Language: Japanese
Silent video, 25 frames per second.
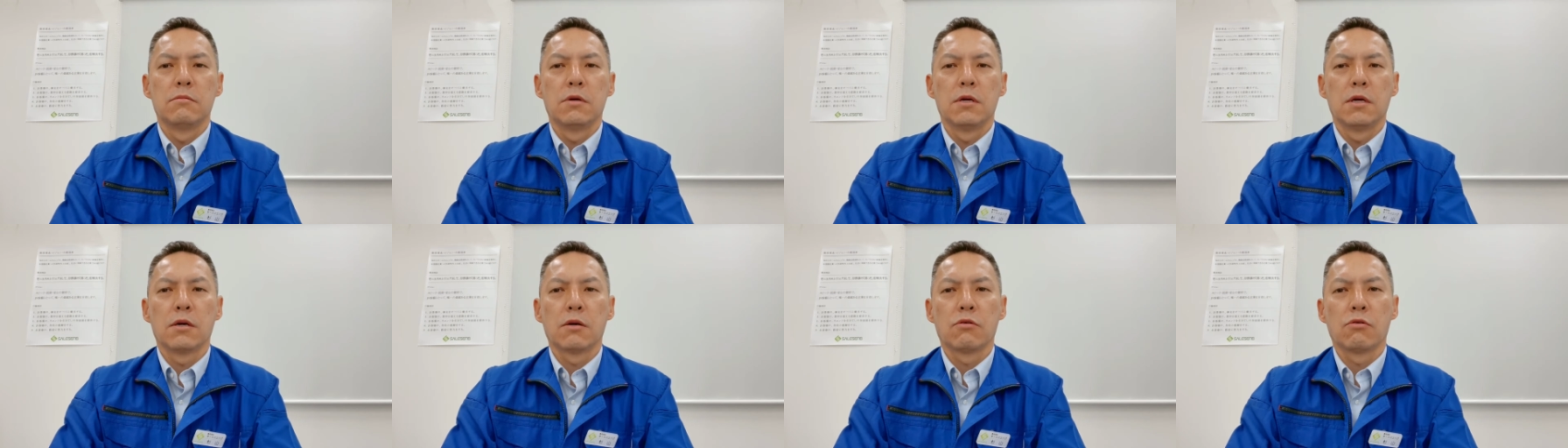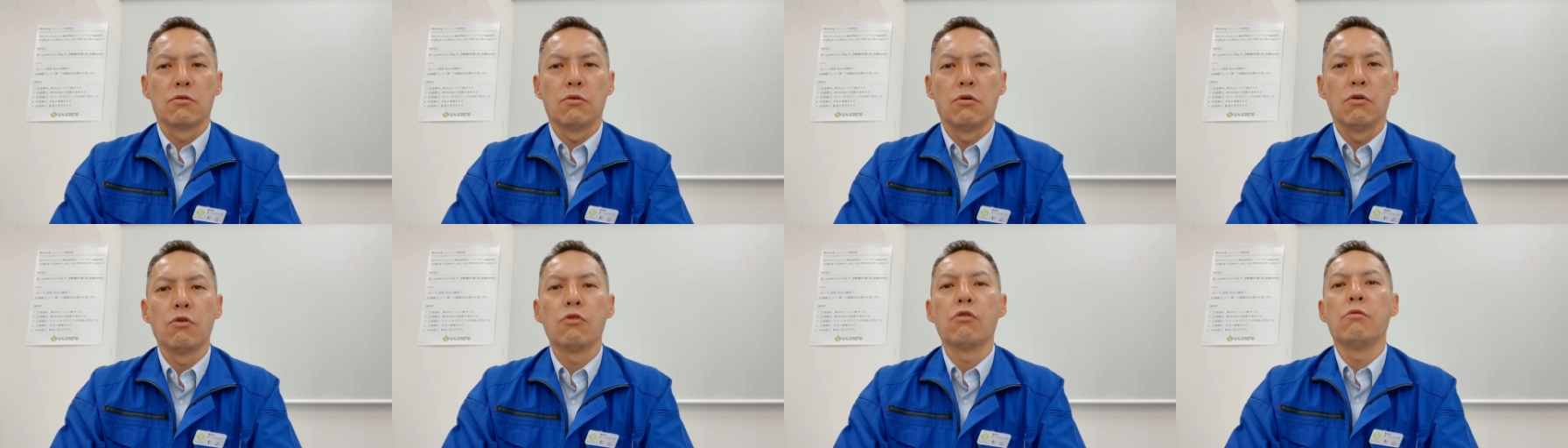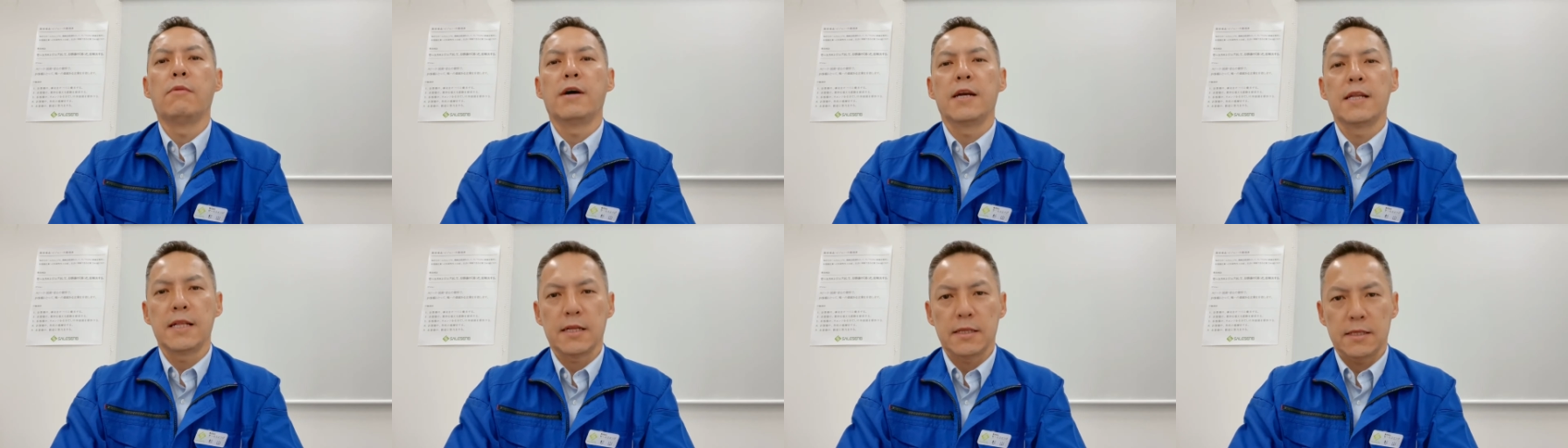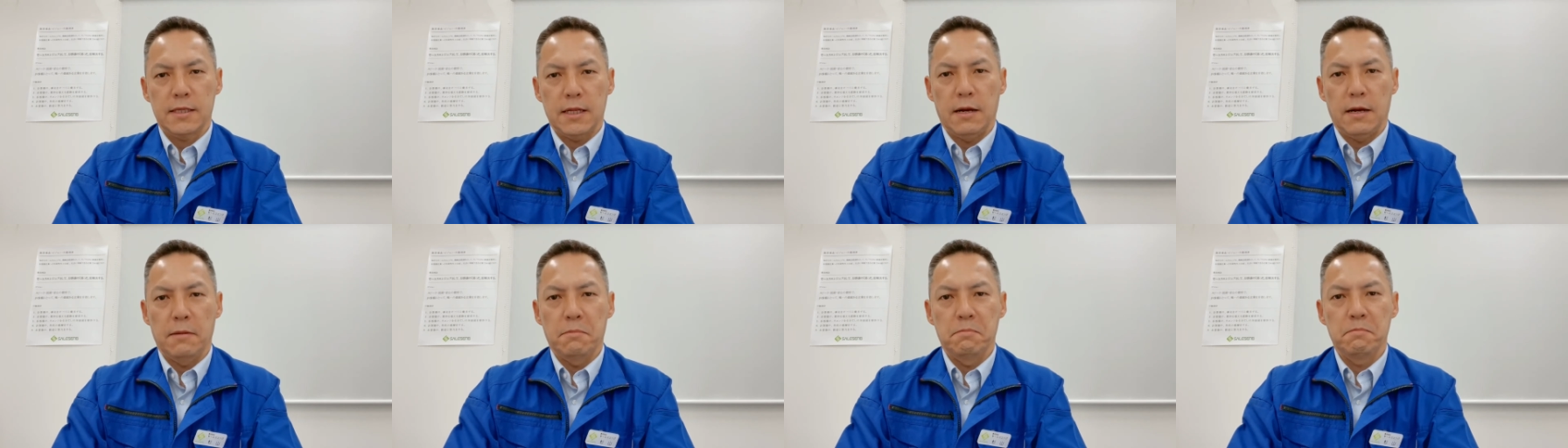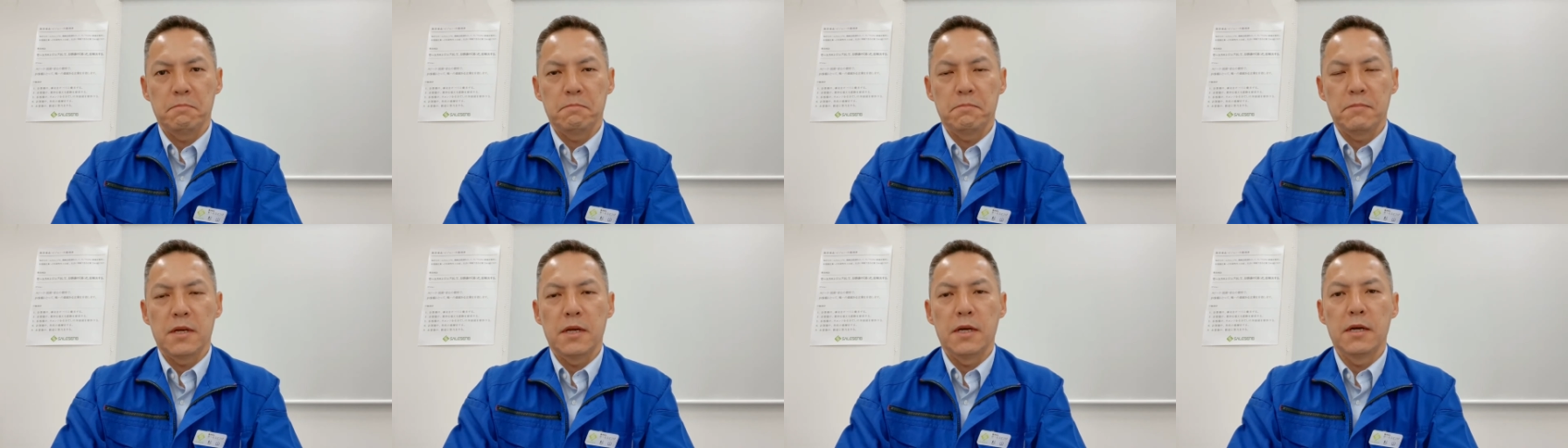えー、お困りだった、
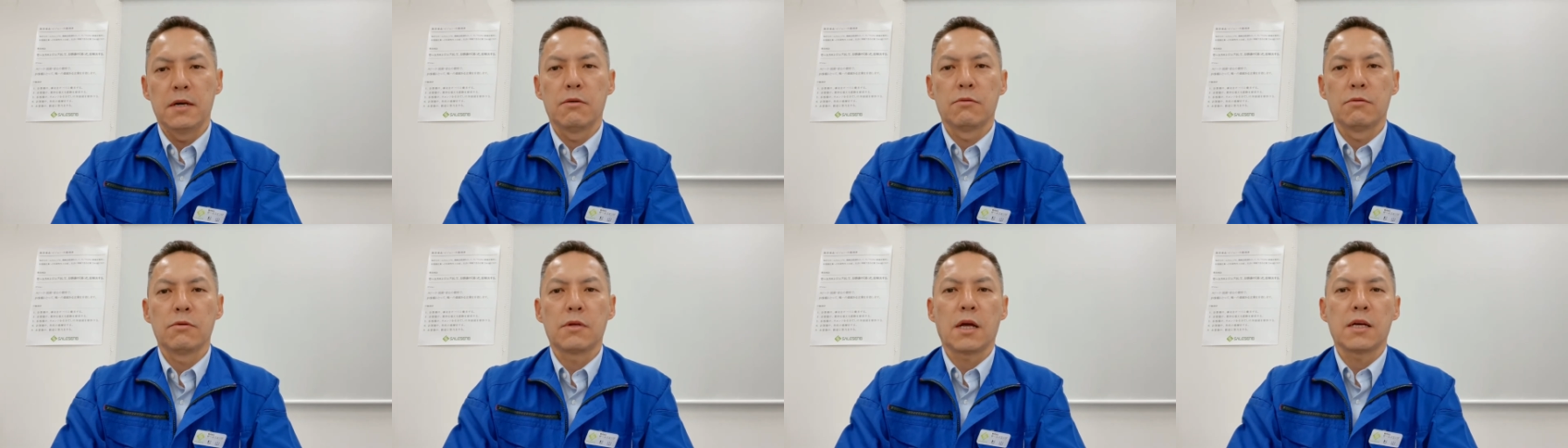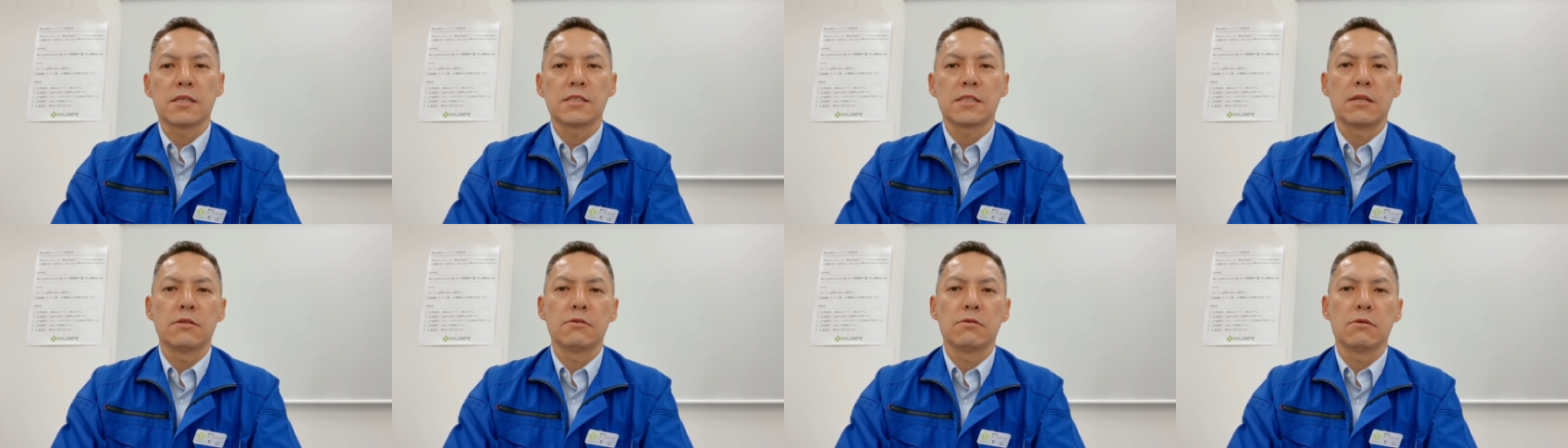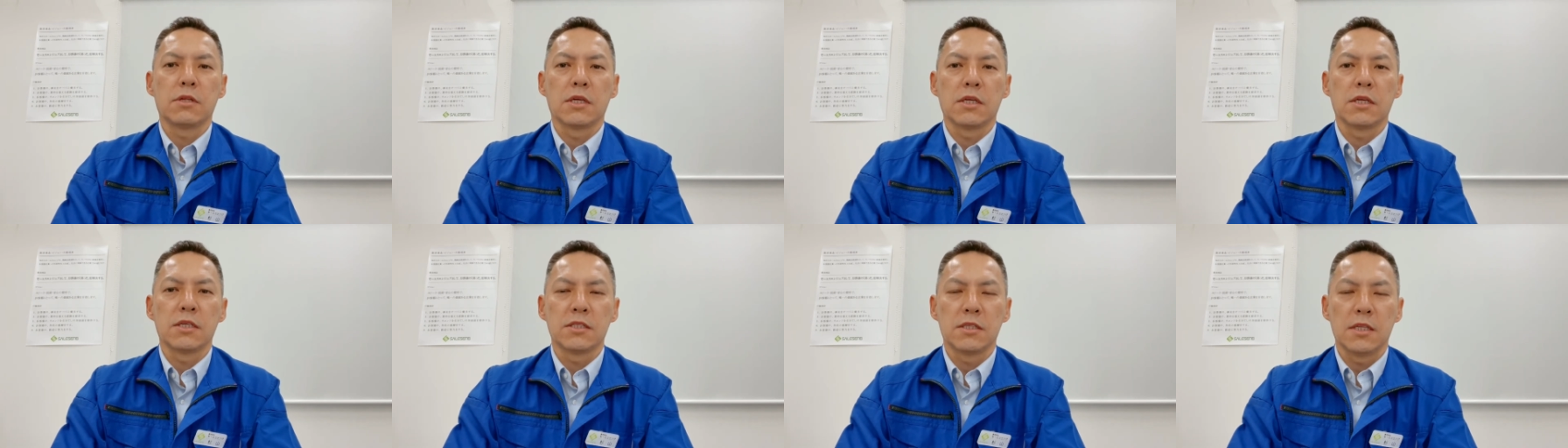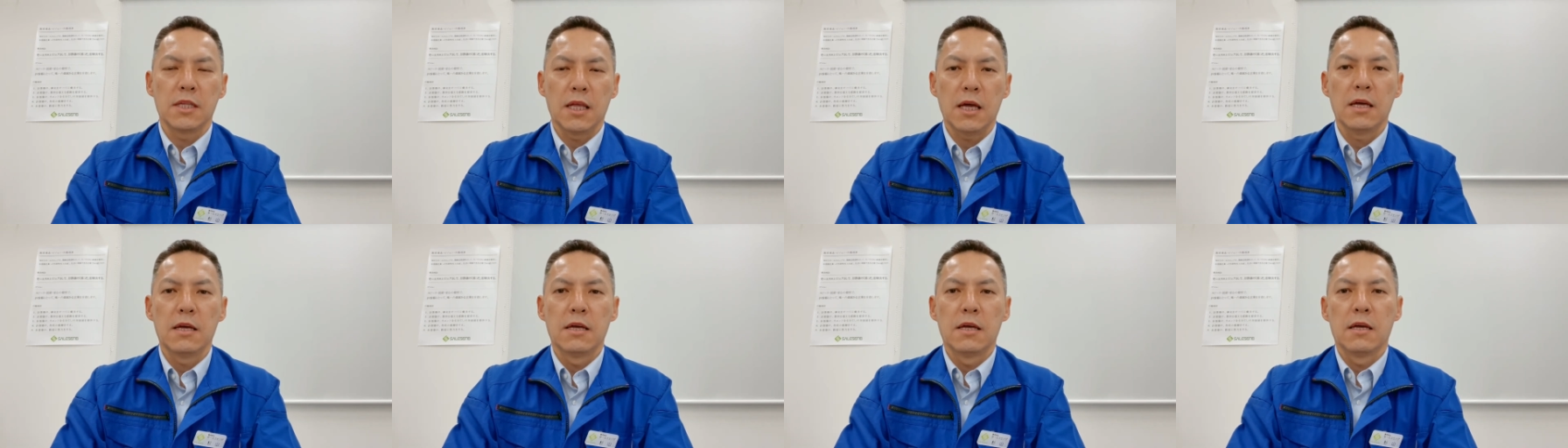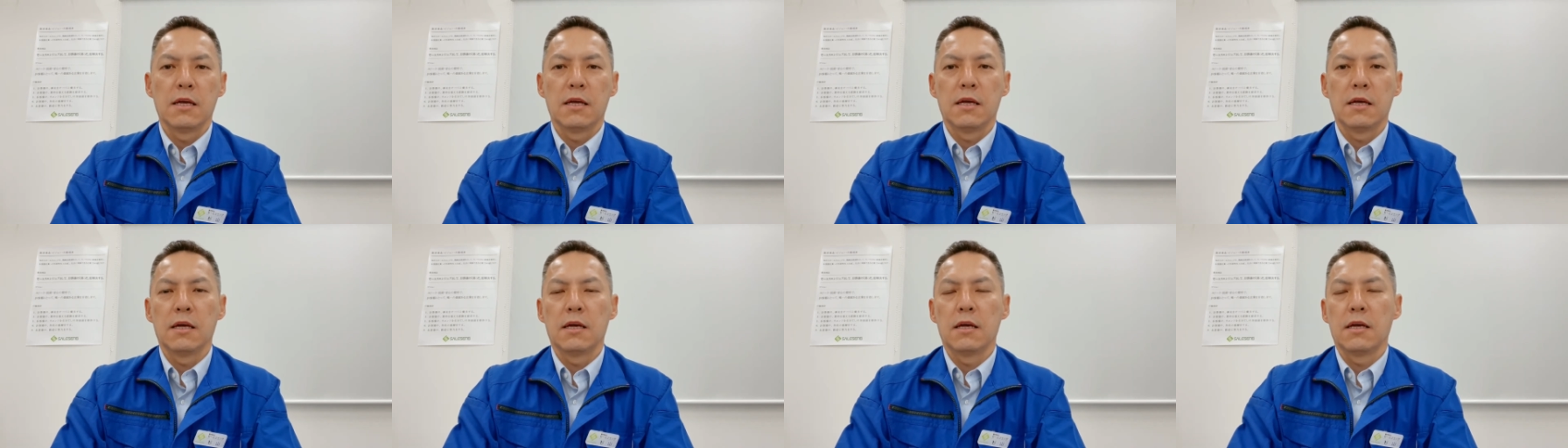えー、お客さんのですね、
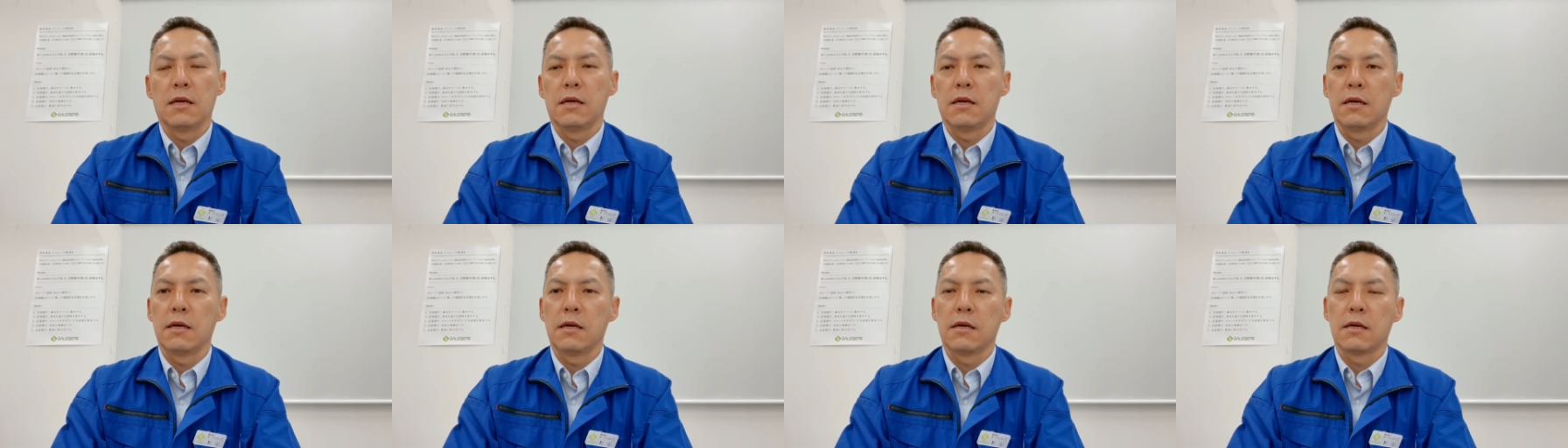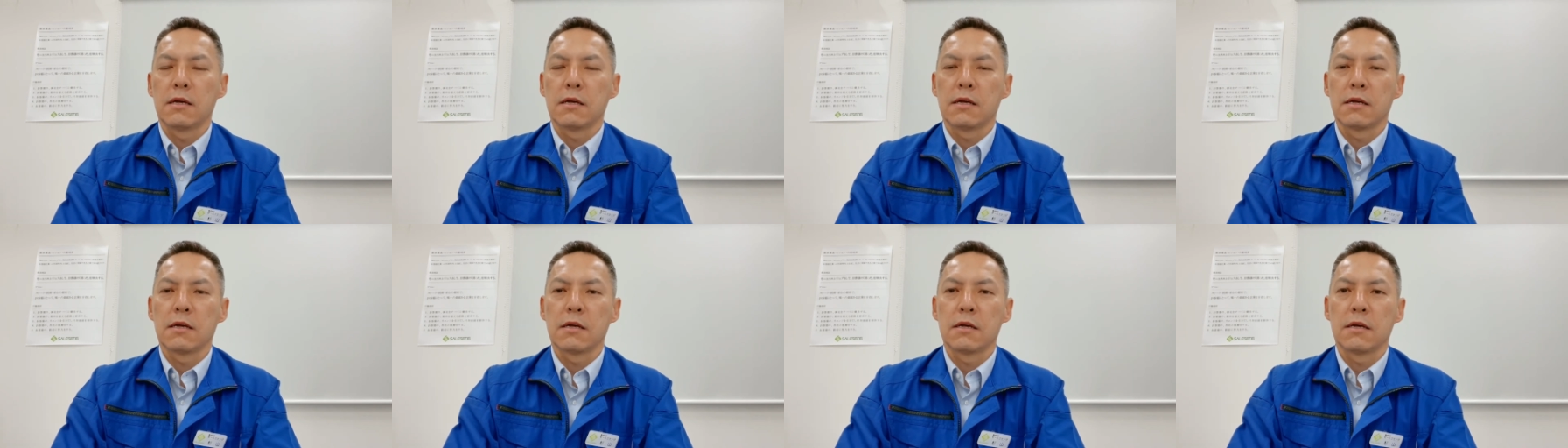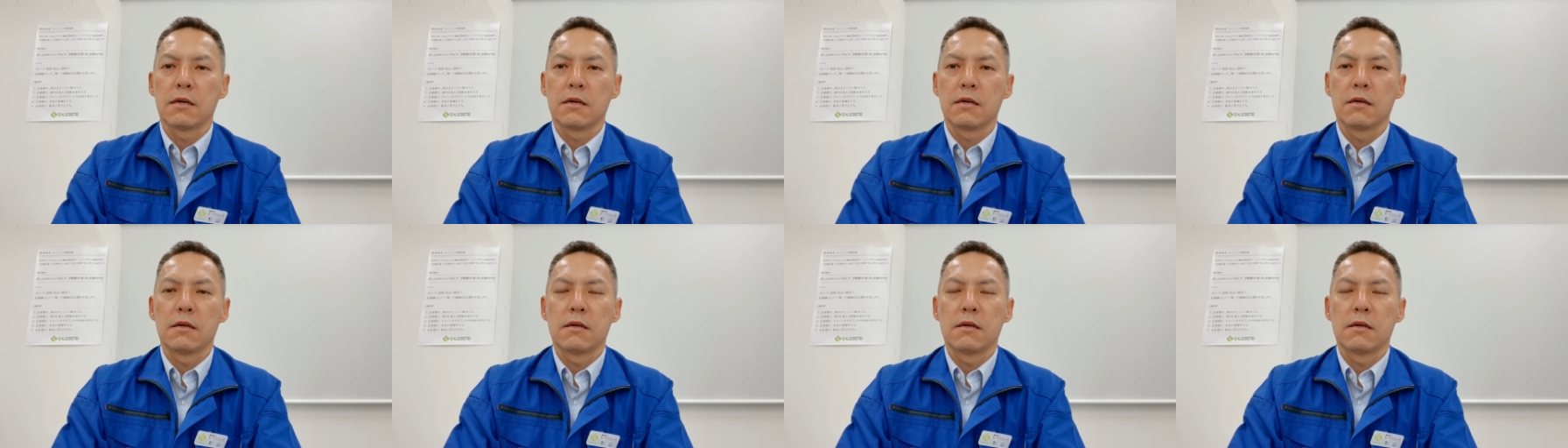えー